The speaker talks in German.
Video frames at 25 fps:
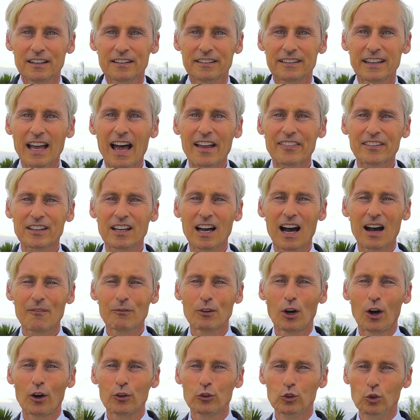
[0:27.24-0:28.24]
dann kam
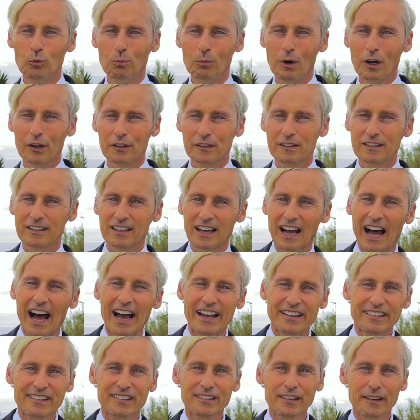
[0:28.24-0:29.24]
noch Nummer
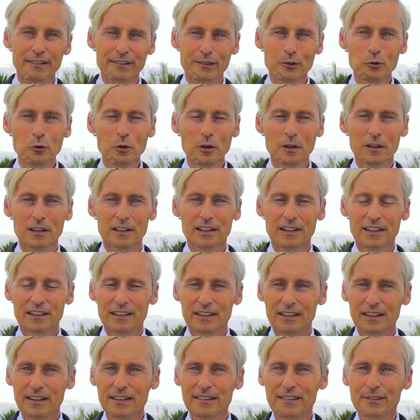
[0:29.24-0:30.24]
13 dazu
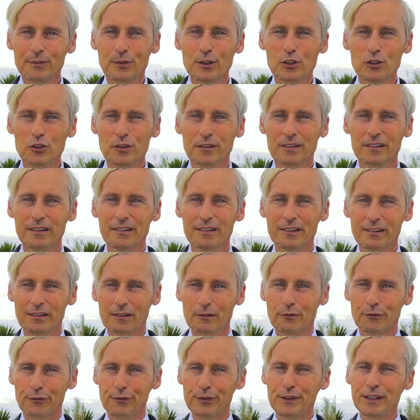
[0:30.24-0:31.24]
Inzwischen sind es
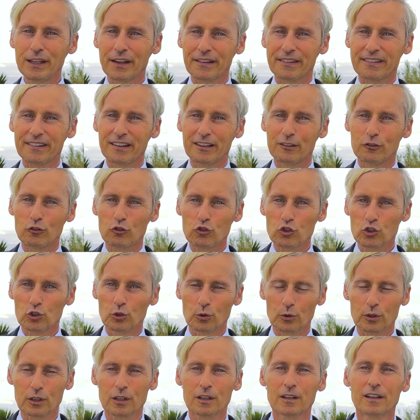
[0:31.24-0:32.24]
14
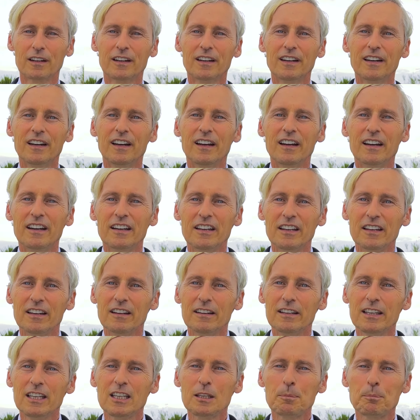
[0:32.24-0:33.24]
Stück.
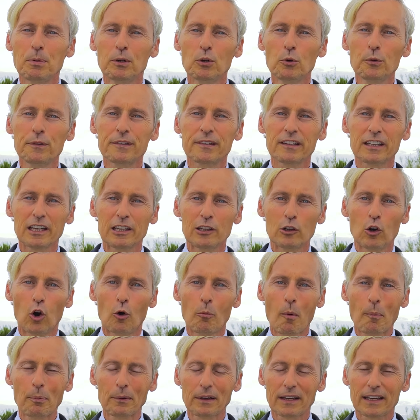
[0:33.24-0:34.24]
Ich benutze den
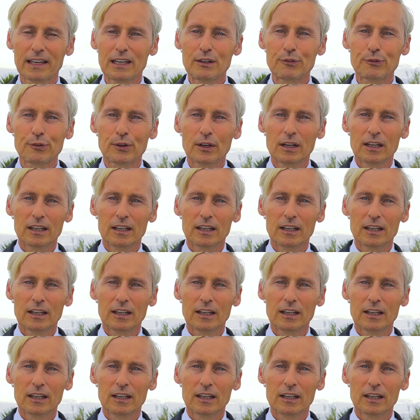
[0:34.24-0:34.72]
Oberbegriff